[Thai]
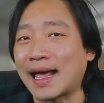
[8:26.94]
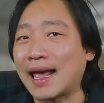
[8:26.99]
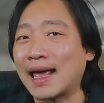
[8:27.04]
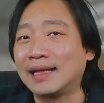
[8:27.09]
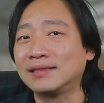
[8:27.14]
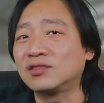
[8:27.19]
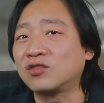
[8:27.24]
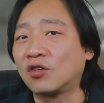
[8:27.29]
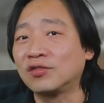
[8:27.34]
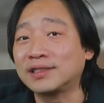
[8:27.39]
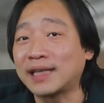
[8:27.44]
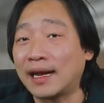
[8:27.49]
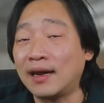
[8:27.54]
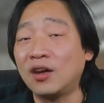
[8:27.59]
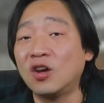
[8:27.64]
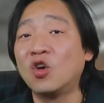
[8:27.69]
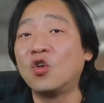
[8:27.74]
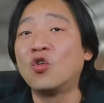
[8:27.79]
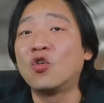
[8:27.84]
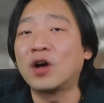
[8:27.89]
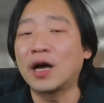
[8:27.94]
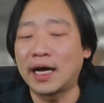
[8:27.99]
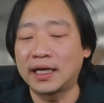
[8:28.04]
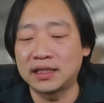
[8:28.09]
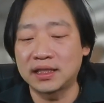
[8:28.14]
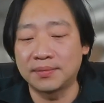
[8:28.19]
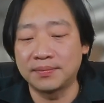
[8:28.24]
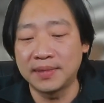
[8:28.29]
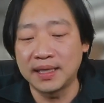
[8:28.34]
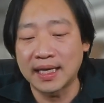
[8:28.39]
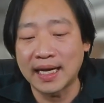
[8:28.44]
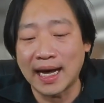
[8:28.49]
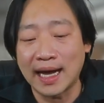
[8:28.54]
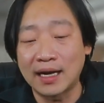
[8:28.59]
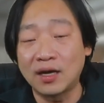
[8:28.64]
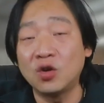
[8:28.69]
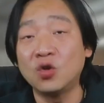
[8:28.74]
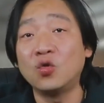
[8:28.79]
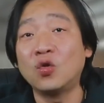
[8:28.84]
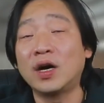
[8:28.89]
แสนสองแสนโลก็อาจจะมี
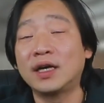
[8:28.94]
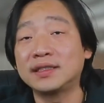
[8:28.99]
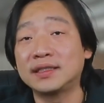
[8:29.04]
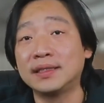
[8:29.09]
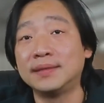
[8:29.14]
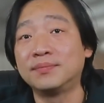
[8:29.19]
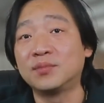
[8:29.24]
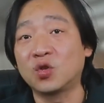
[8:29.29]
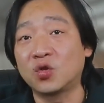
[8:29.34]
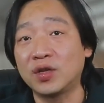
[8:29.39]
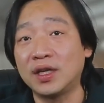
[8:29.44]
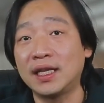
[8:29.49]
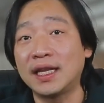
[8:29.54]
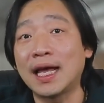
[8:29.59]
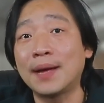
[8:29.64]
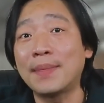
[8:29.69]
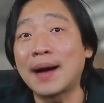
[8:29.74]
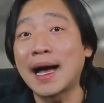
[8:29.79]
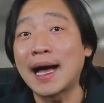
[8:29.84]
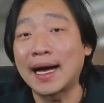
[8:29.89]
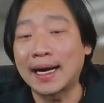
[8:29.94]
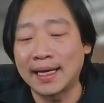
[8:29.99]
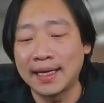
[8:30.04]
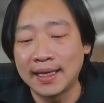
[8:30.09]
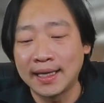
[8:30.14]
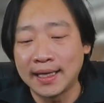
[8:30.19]
การรั่วซึมตรงนี้ได้บ้าง